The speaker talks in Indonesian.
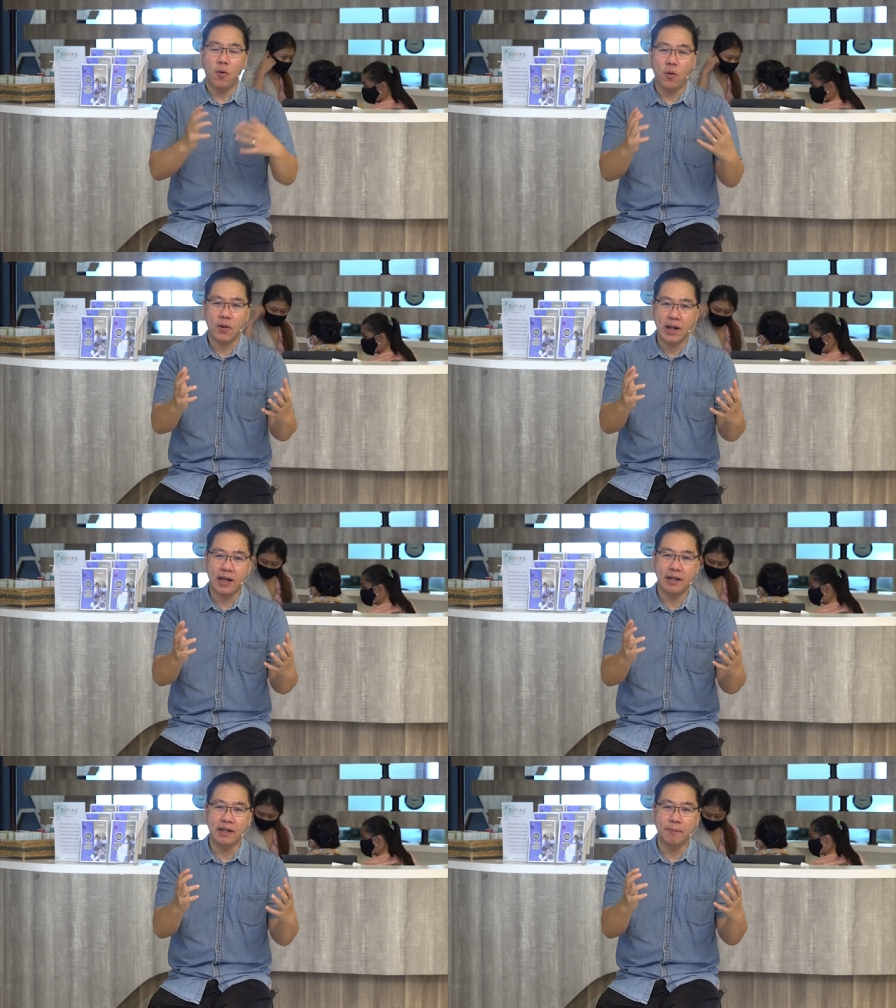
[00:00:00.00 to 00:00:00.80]

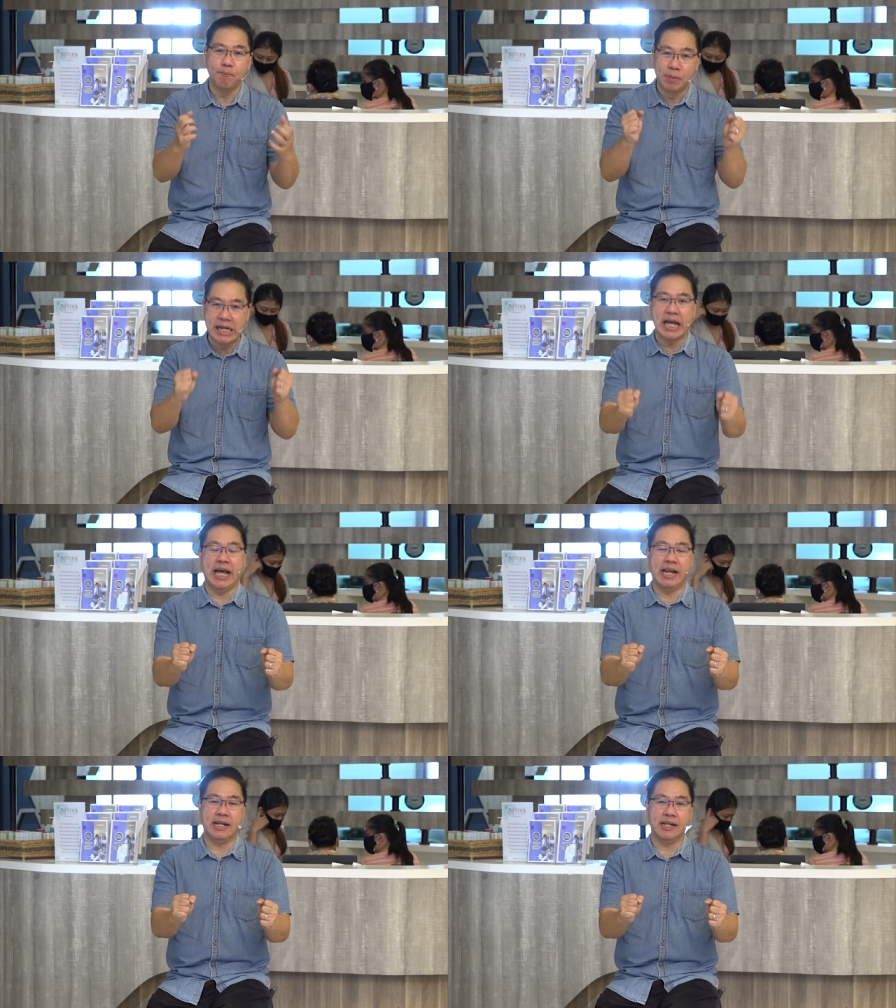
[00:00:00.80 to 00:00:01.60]
orang
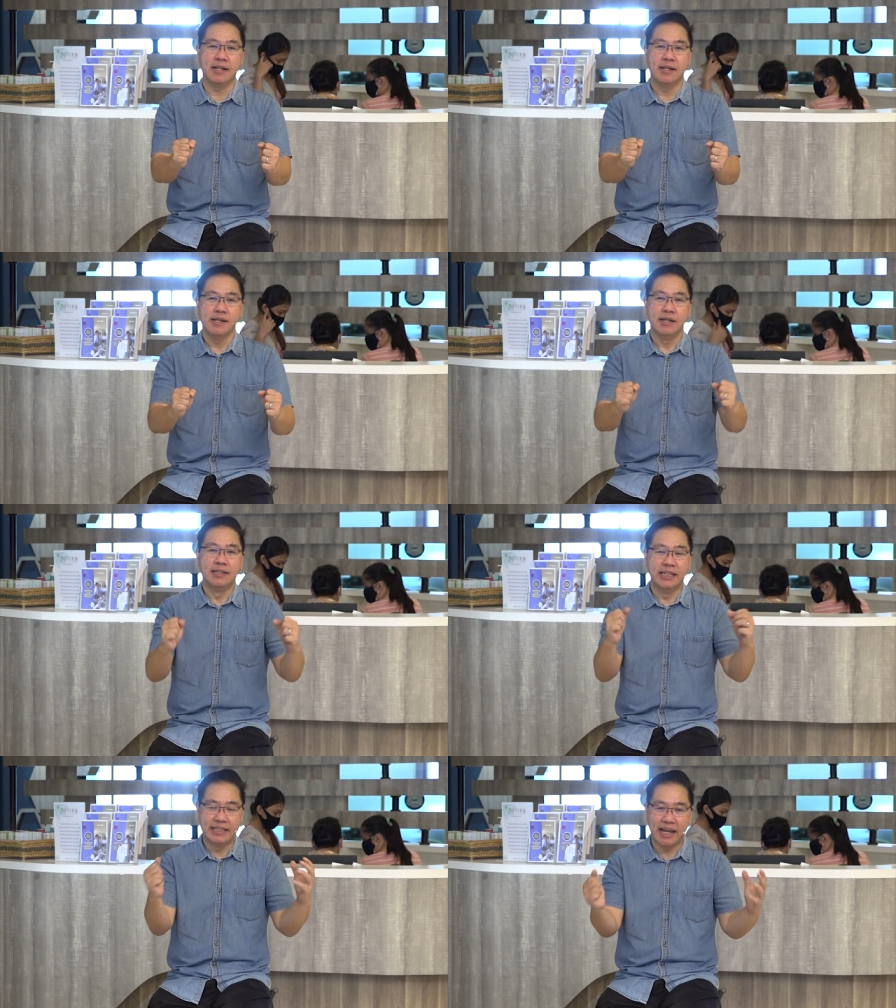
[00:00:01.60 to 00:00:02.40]
benar
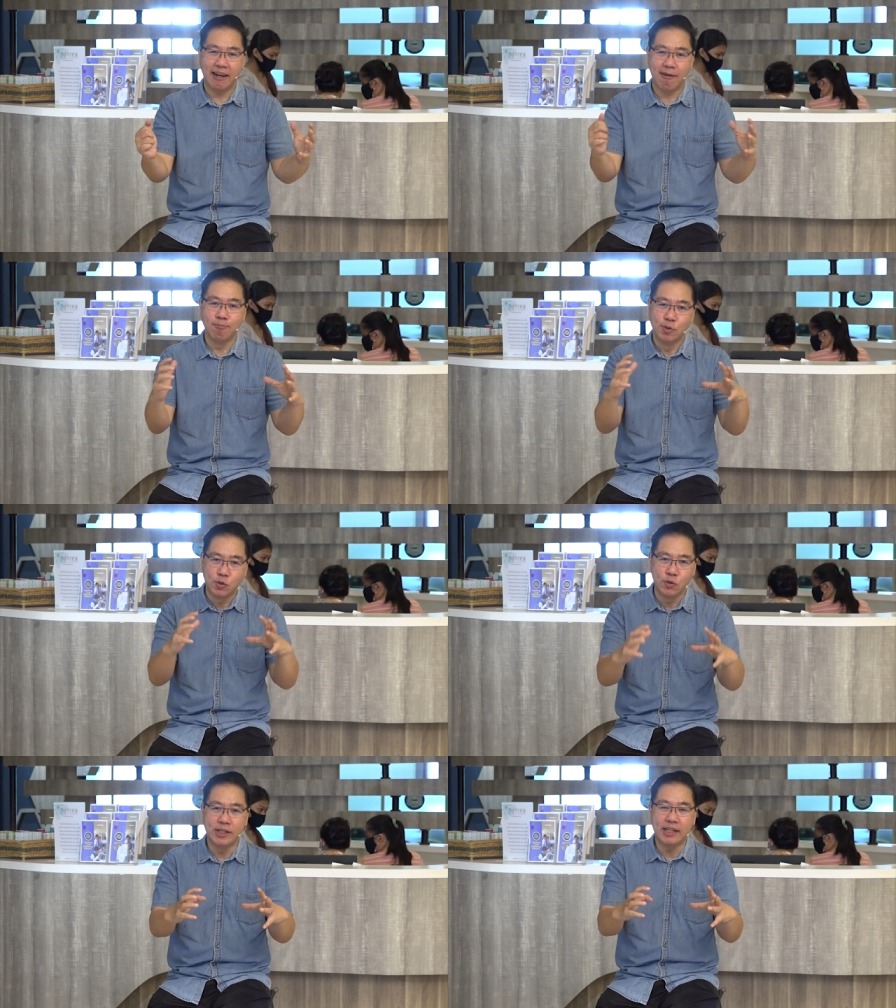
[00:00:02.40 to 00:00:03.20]
di dalam
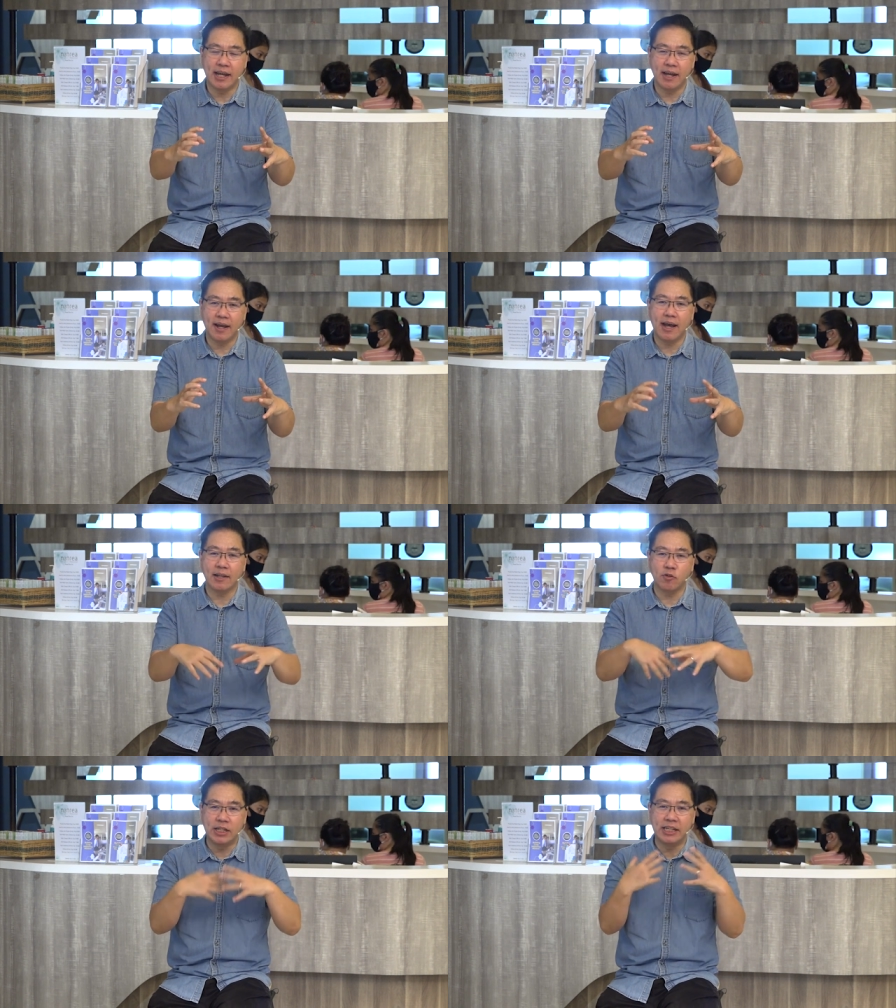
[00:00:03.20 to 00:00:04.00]
dunia
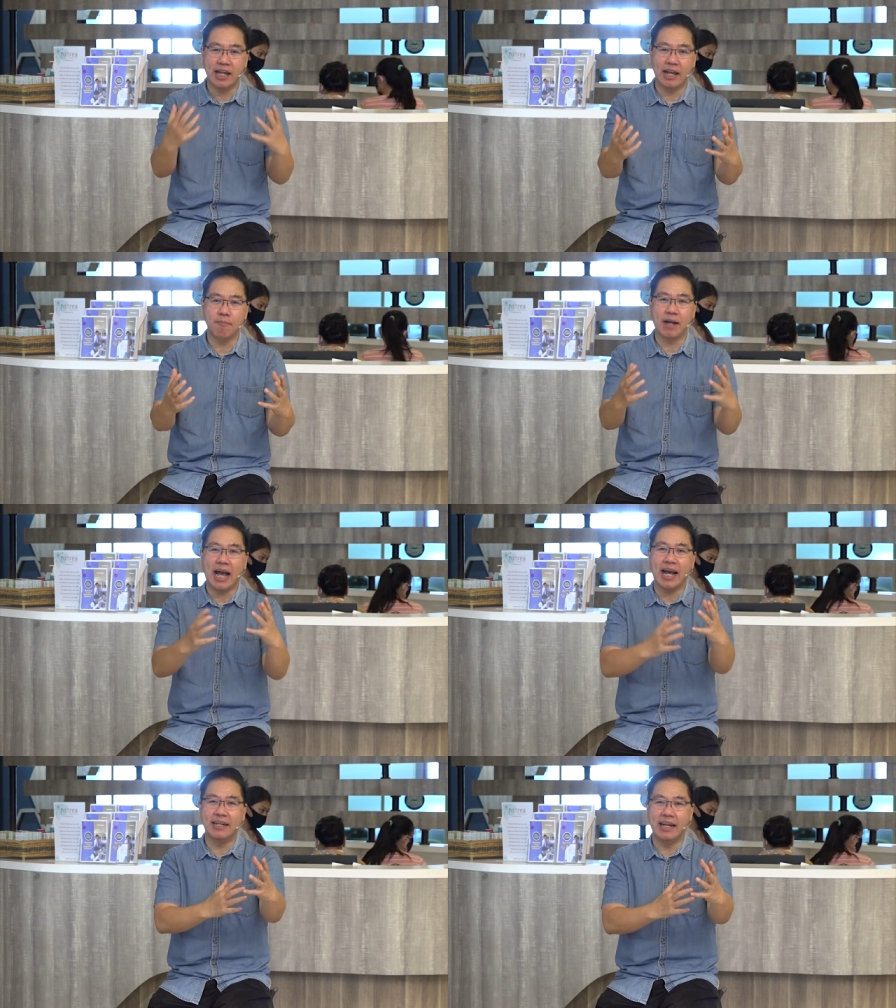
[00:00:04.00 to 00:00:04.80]
atau di dalam
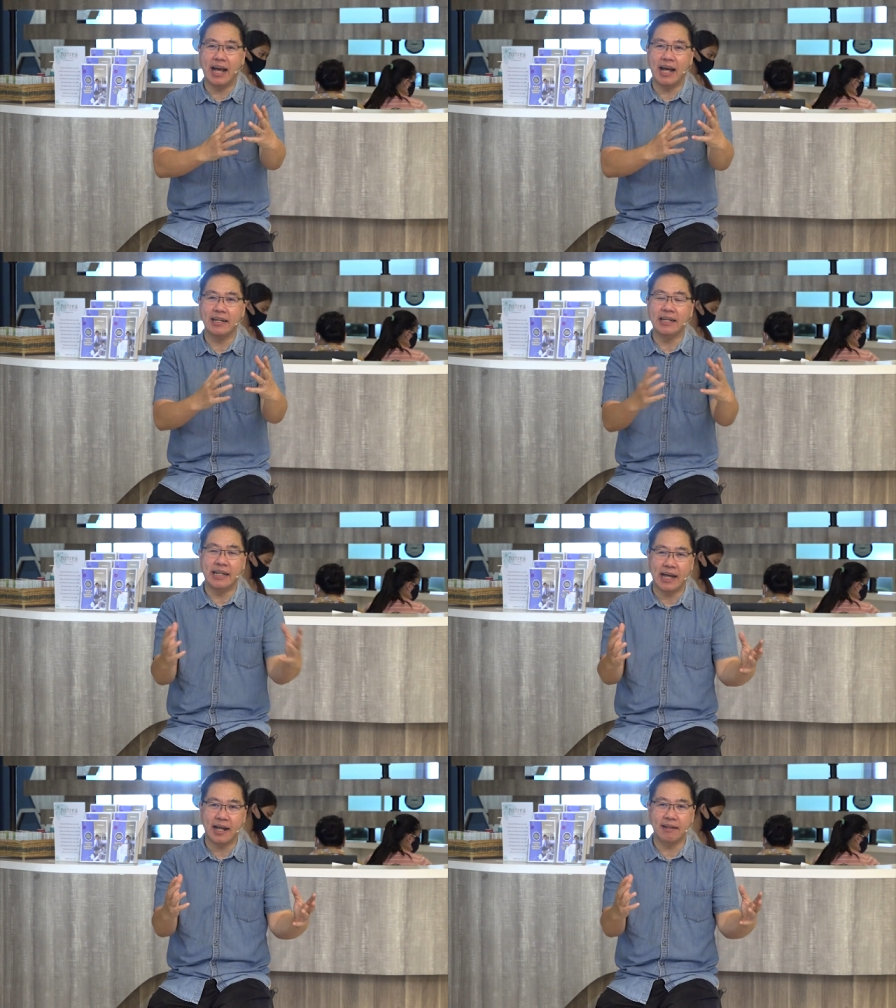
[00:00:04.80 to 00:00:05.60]
keadaan
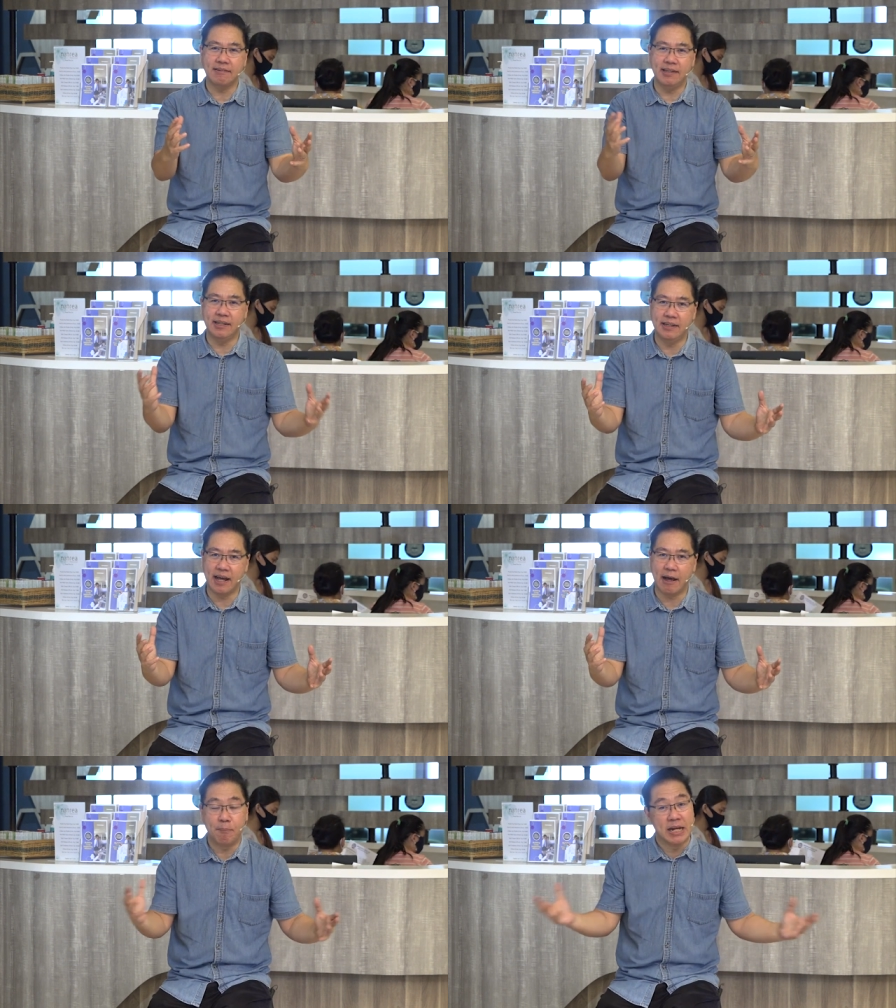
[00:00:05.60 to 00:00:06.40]
yang
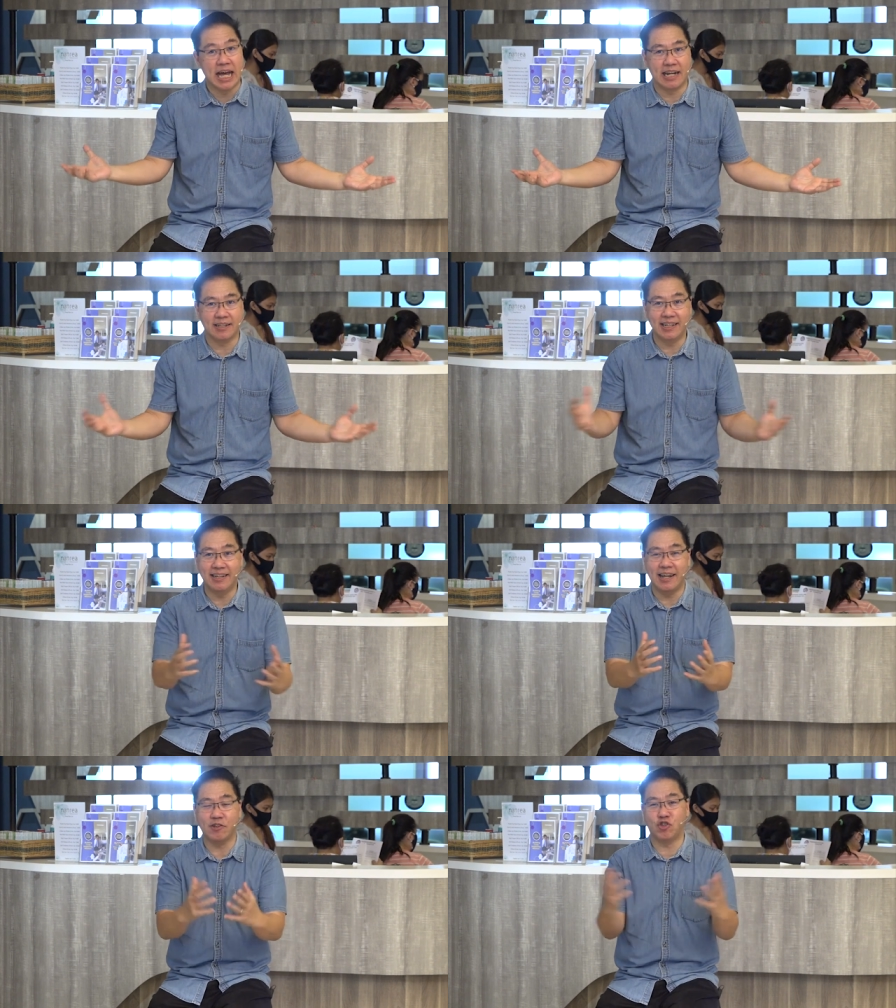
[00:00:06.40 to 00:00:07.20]
tidak benar,
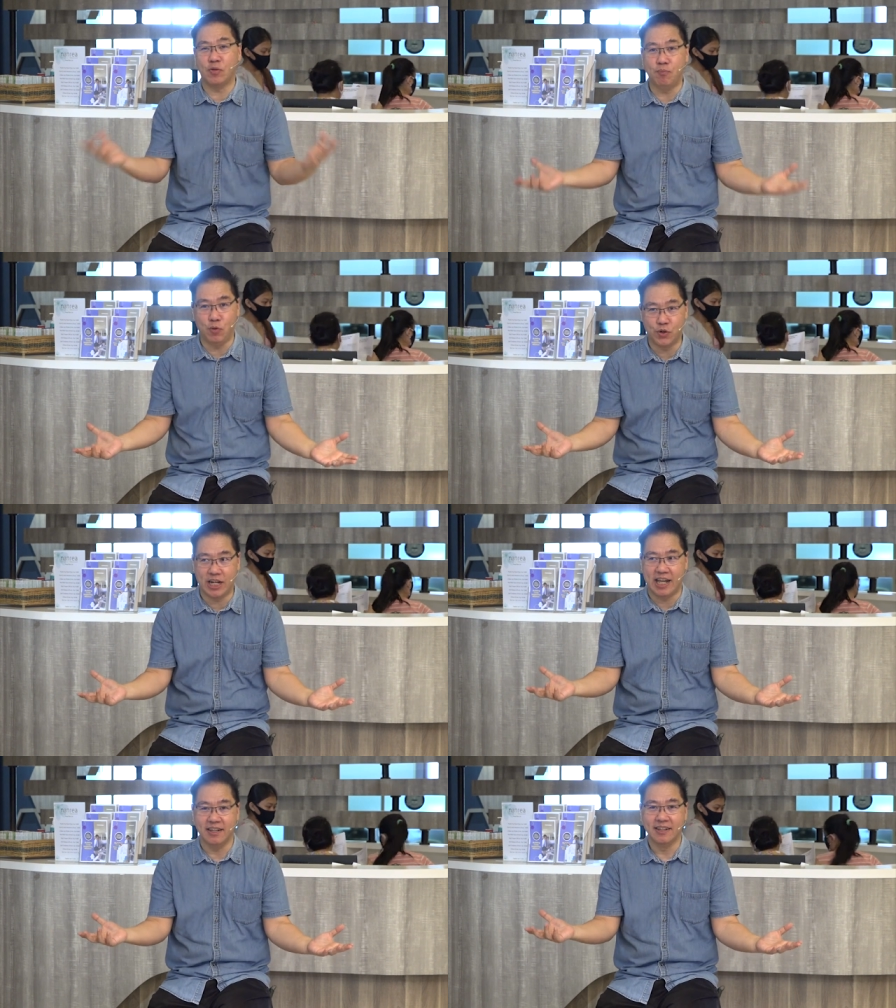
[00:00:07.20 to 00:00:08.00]
tidak
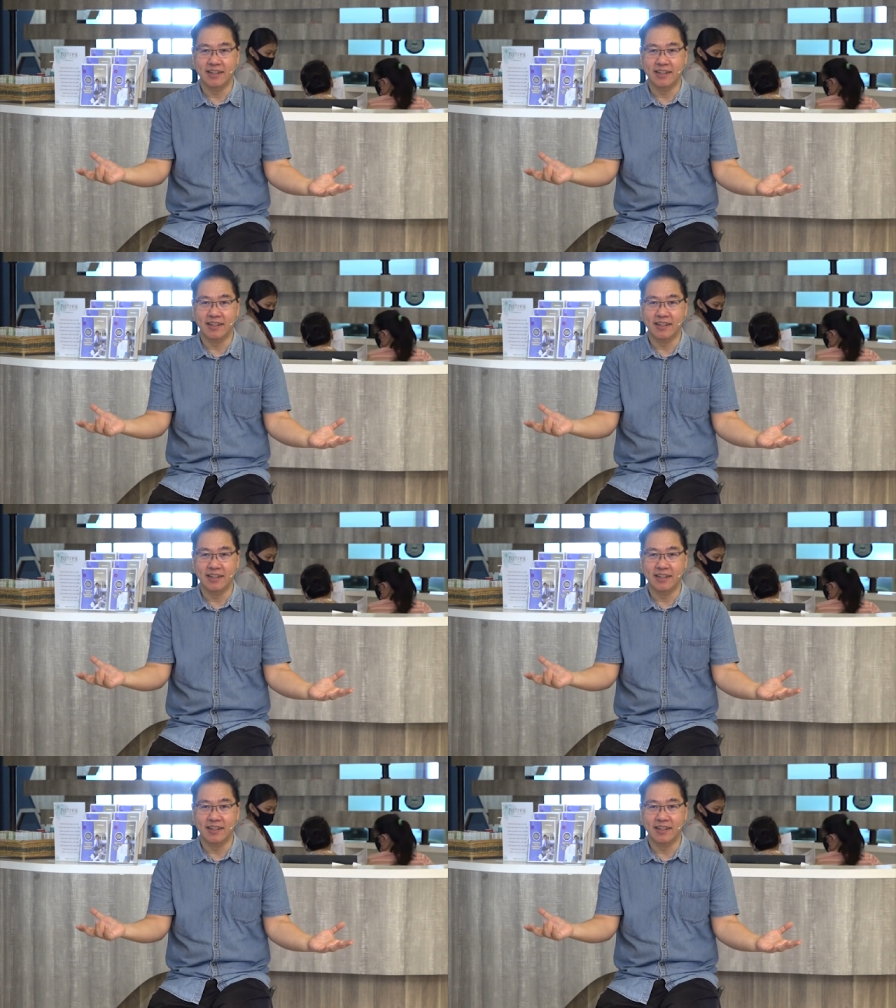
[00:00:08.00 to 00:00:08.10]
sempurna,